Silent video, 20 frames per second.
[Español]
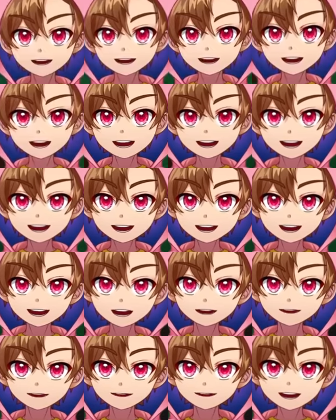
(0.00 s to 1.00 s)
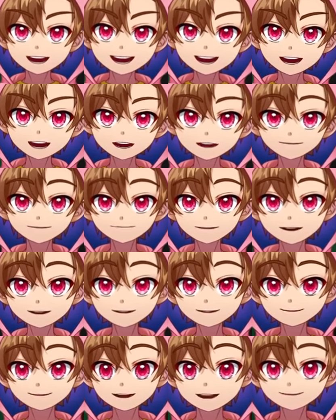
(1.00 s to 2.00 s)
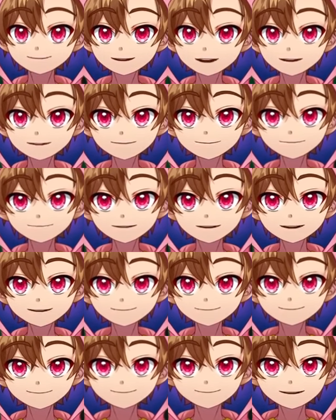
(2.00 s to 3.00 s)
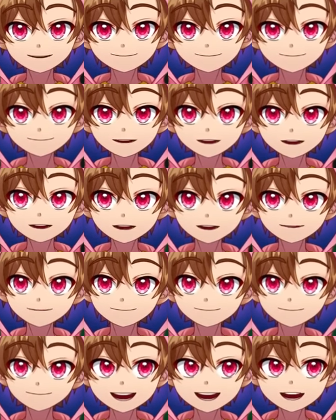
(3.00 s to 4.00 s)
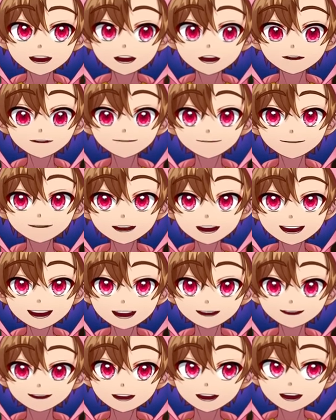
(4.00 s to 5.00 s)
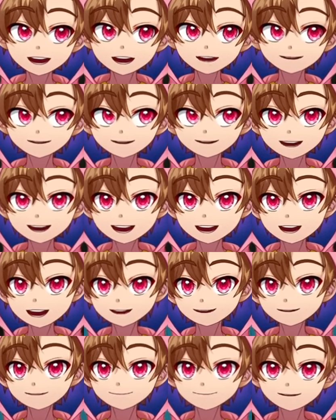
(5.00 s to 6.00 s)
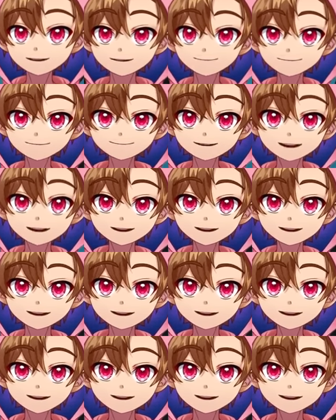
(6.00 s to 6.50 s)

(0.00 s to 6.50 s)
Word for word: Y creamos esta cueva. Pero está medio oscura. Vamos a ponerle un poquito de luz. ¡Uy! las berries tipo Minecraft. Me gustan, me gustan.